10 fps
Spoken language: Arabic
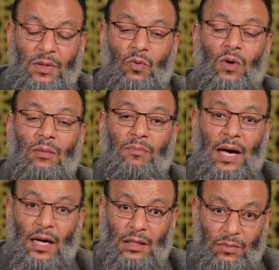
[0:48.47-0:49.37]

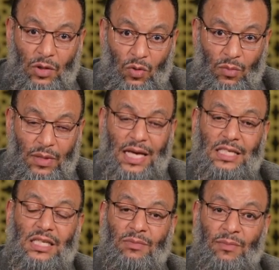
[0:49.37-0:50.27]
والبعض منهم
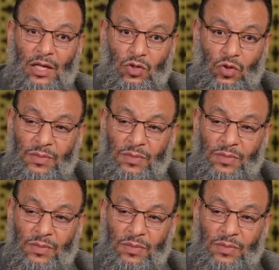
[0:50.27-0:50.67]
ليس بمعصوم